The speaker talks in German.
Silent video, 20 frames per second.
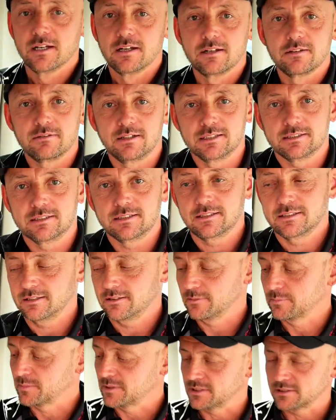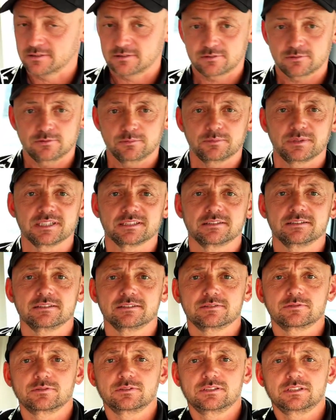Ich weiß nicht, ob das so besser
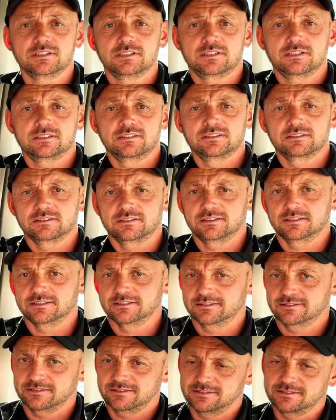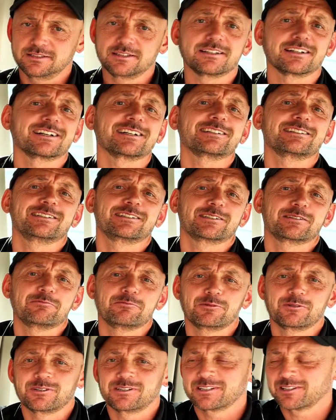ist für dich. Das sieht ja richtig
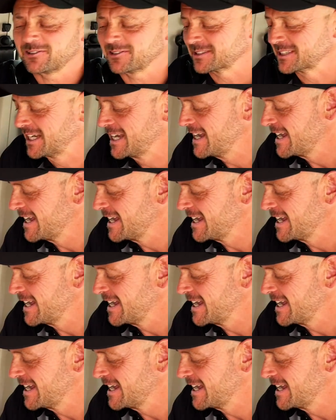gemütlich aus.